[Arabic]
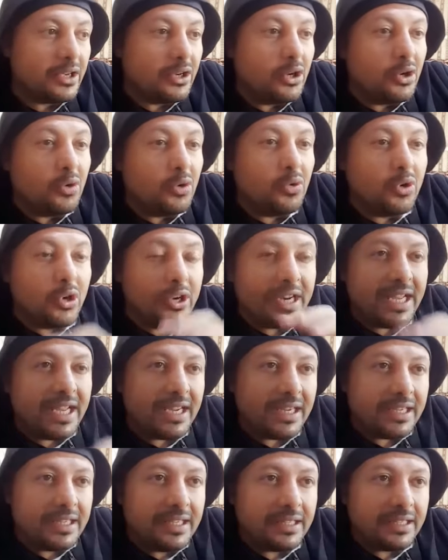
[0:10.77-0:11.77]

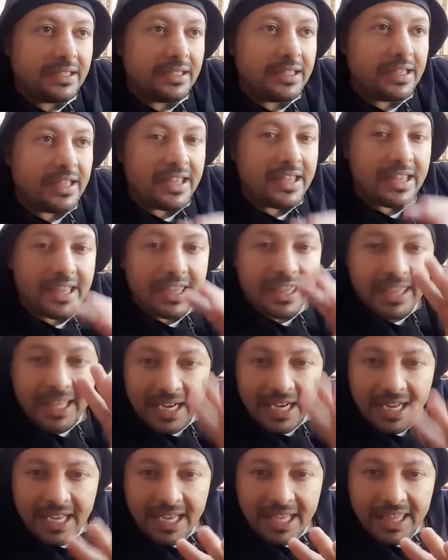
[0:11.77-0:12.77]
وهناك
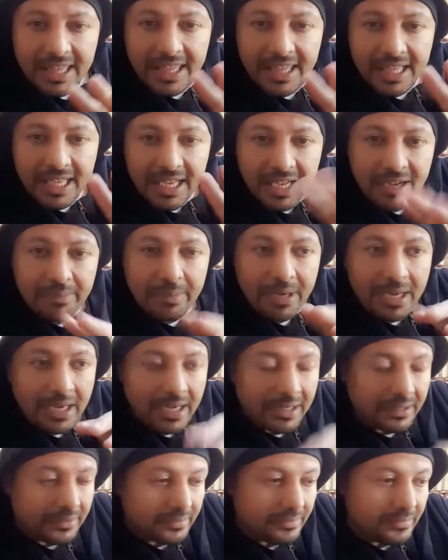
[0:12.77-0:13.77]
ثلاث
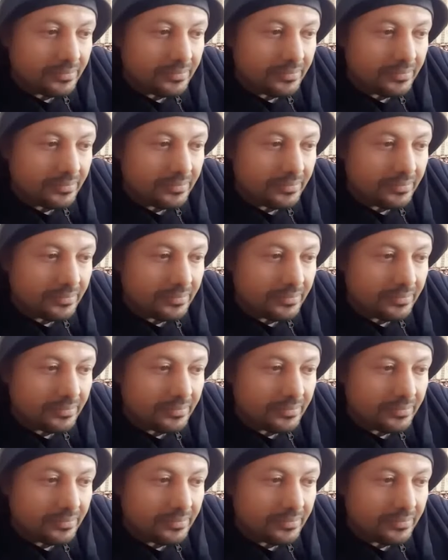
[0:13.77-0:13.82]
آبار